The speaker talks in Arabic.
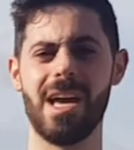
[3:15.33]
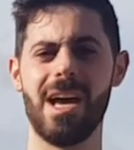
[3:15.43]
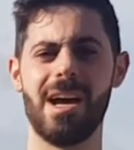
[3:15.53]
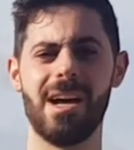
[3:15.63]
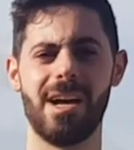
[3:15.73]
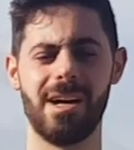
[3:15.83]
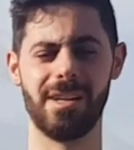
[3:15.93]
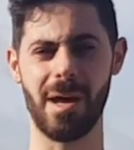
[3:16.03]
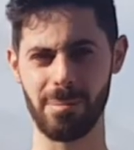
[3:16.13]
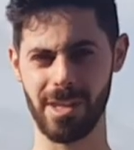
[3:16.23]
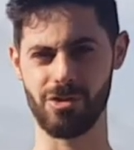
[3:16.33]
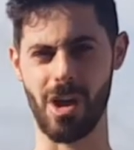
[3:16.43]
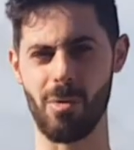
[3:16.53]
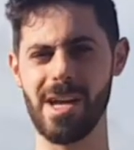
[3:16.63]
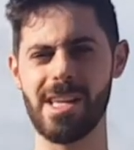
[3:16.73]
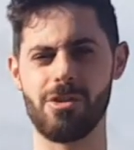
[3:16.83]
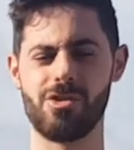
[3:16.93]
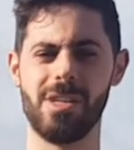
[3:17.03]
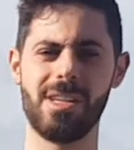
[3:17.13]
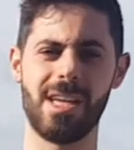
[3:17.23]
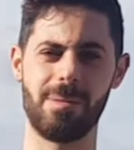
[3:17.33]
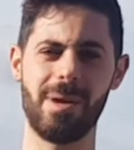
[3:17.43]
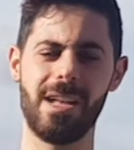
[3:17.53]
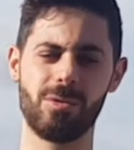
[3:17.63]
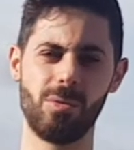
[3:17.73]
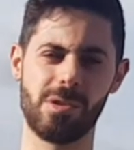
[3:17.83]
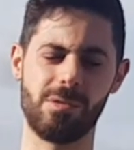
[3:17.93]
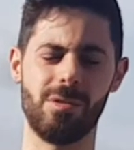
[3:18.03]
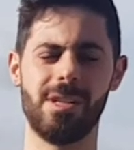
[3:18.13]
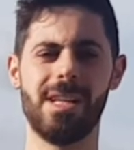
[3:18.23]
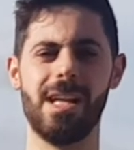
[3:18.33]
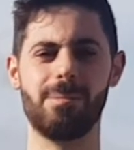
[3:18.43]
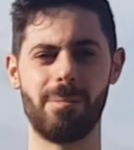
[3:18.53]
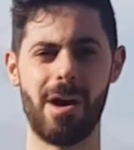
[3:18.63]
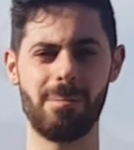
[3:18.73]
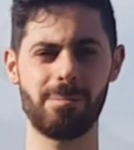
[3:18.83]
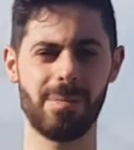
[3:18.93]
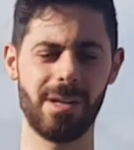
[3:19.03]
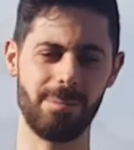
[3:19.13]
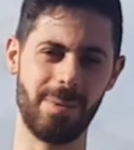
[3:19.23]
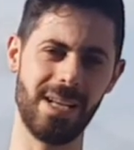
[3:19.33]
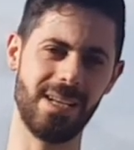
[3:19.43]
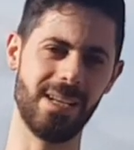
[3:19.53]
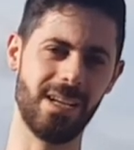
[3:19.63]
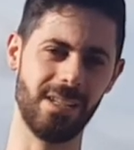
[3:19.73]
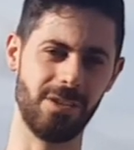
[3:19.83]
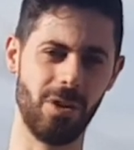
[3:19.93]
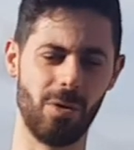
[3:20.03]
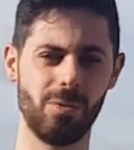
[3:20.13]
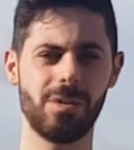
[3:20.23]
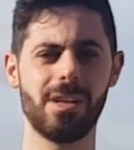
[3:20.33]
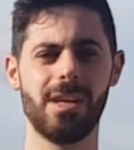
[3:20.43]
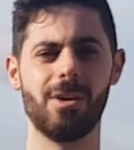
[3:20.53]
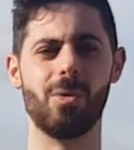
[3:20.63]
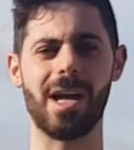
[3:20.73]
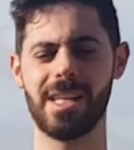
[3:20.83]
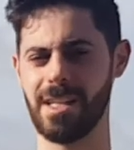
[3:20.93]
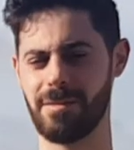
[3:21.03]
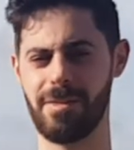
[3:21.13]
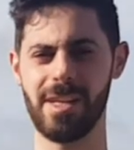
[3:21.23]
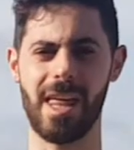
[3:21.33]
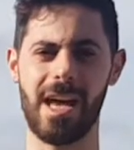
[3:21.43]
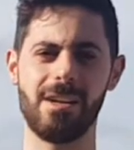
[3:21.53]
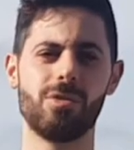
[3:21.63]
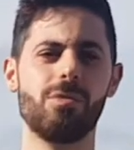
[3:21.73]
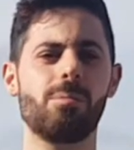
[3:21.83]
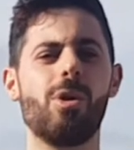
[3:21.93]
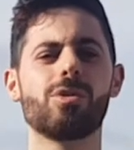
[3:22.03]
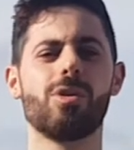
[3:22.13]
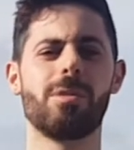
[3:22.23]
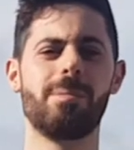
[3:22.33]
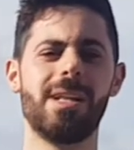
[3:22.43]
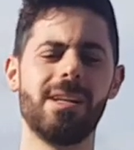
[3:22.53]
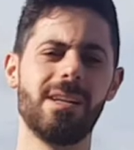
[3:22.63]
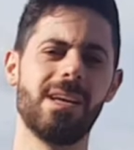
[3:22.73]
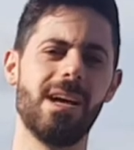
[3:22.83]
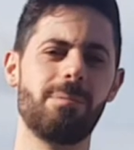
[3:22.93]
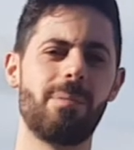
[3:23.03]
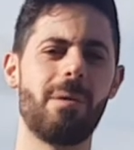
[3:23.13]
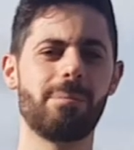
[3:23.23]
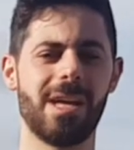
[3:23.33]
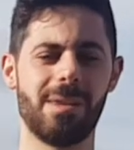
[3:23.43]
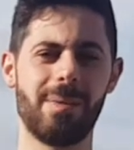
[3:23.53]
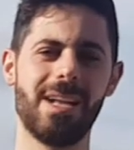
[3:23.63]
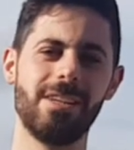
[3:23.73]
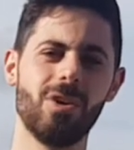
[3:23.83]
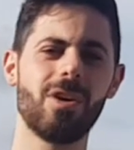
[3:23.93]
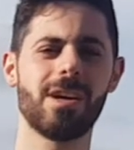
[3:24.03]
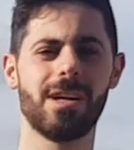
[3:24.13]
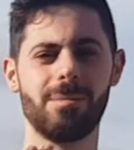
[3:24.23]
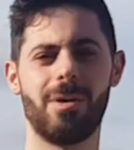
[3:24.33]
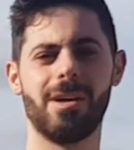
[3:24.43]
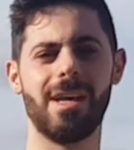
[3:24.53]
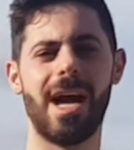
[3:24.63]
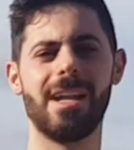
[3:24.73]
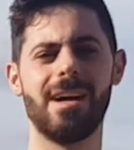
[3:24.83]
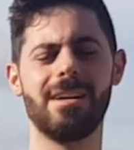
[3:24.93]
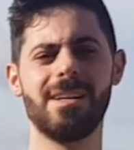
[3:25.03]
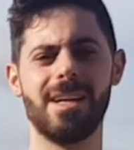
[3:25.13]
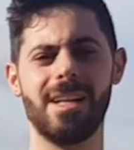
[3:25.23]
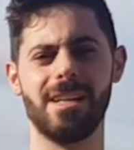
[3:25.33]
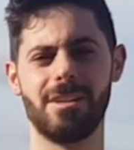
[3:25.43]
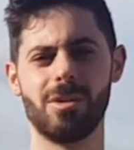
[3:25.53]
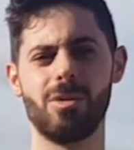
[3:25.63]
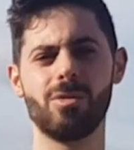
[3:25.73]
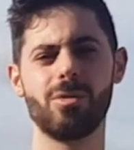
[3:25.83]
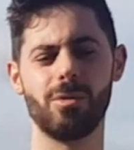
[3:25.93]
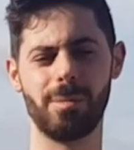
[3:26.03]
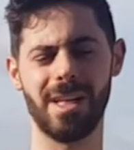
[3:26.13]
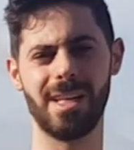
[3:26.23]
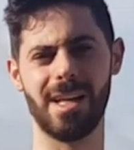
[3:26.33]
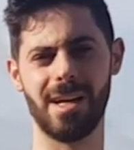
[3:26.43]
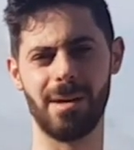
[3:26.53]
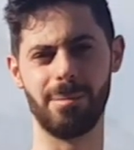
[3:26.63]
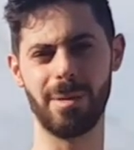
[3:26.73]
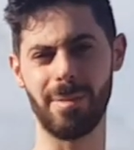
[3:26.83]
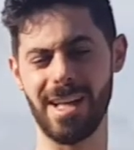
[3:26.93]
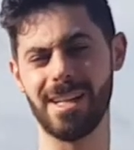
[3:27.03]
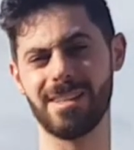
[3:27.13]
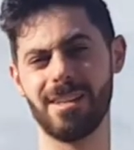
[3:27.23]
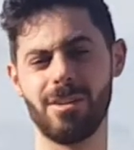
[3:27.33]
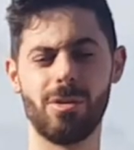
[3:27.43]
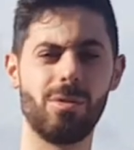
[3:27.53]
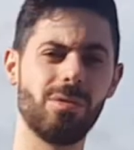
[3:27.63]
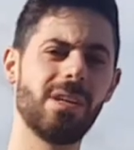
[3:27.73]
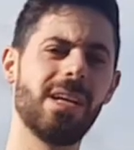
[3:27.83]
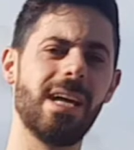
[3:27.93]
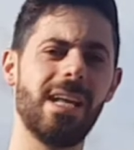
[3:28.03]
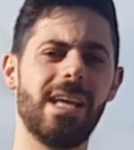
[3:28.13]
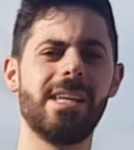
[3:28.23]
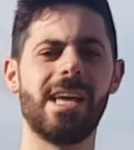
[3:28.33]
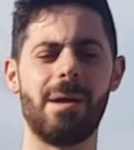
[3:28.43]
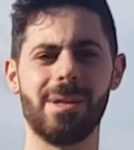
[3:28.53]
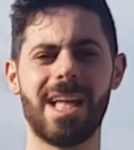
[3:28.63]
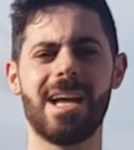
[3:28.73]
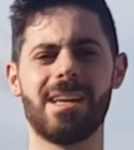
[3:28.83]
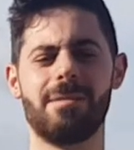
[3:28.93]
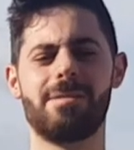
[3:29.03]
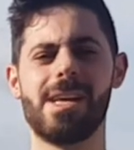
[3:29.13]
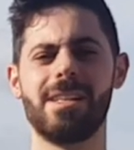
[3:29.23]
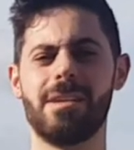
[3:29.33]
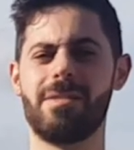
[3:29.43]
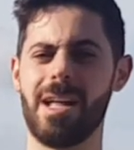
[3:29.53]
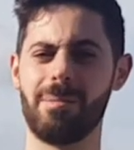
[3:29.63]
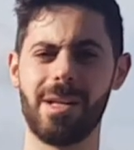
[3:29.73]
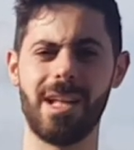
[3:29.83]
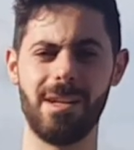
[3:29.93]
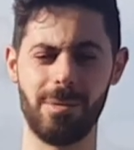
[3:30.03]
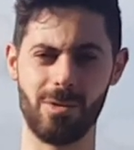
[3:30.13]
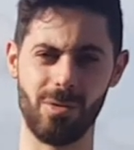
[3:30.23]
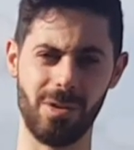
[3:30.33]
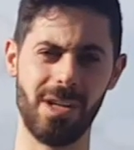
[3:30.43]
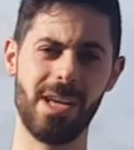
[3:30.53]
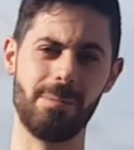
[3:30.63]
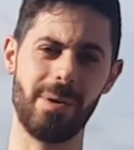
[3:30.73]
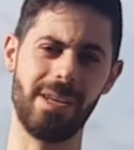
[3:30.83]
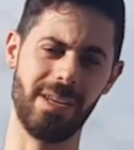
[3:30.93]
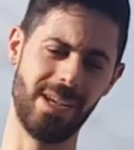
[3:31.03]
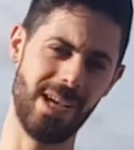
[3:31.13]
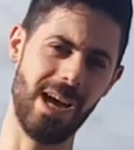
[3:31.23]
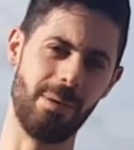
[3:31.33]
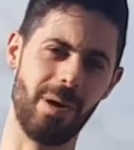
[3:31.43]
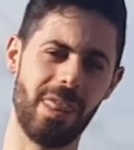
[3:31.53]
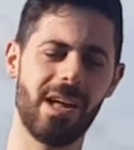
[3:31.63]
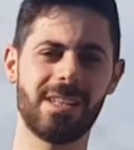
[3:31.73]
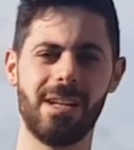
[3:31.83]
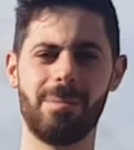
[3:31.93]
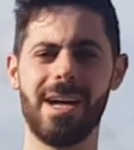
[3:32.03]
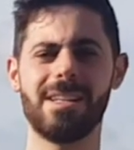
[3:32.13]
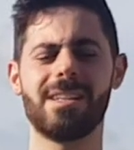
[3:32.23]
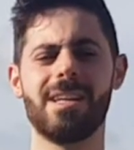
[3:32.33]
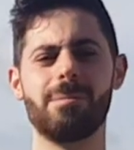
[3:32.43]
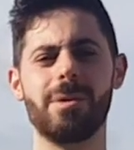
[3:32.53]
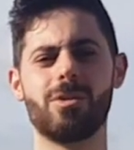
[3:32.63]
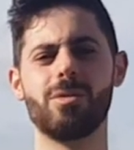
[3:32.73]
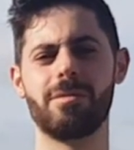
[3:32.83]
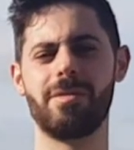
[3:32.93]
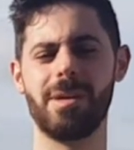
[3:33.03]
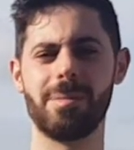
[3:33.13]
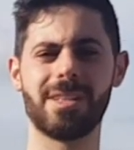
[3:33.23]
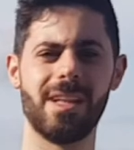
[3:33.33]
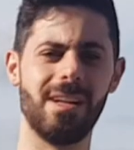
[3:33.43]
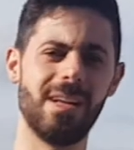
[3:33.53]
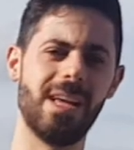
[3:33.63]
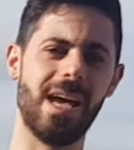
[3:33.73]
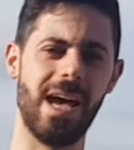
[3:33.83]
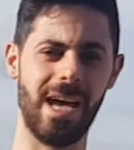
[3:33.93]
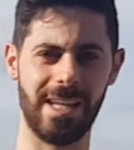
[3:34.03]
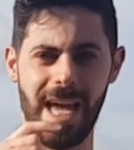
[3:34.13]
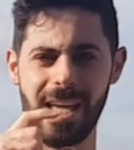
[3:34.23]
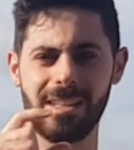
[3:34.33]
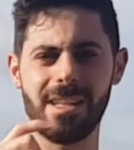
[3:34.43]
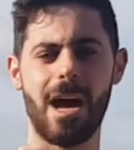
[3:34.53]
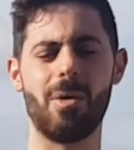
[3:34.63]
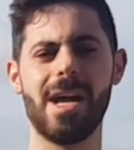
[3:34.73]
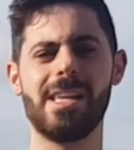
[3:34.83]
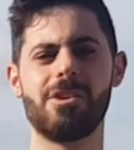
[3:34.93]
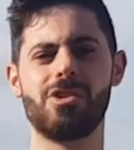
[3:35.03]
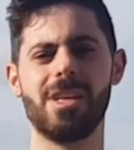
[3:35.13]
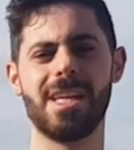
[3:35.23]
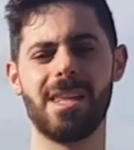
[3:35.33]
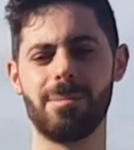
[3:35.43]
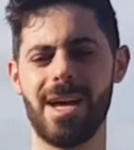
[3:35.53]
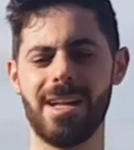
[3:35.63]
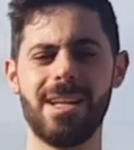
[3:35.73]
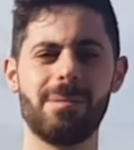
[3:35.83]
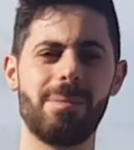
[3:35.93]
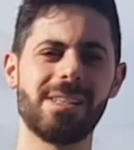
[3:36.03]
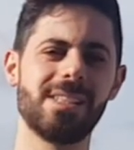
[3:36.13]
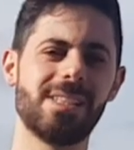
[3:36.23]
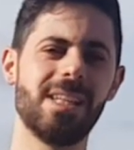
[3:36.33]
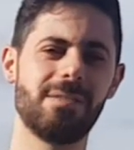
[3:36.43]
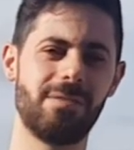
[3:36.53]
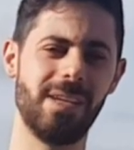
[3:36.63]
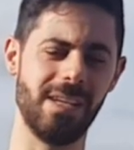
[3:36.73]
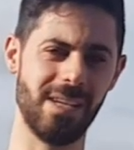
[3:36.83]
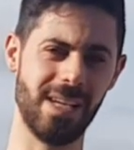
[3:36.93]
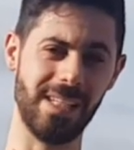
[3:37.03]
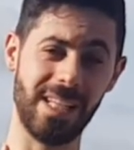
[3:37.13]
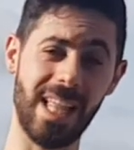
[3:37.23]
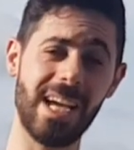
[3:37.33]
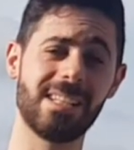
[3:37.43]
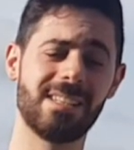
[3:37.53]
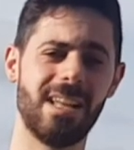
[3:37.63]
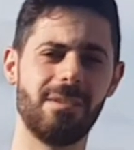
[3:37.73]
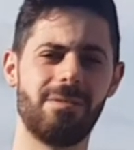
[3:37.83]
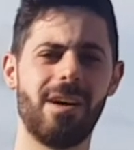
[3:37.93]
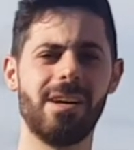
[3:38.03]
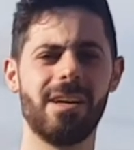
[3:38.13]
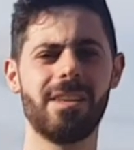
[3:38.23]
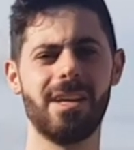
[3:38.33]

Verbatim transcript: آه، نبريش او اي شيء كرمال توصل البامب بالدرون واكيد في رح يكون موتور بالبامب كرمال يضخ المي على الدرون وبال بميله الدرون اللي هي عم يتحكم فيها الدفاع المدني بيكون من آه، برات البيت بيكون في مثل جيت آه، او اي شيء كرمال بس يصير في ديتكت للفاير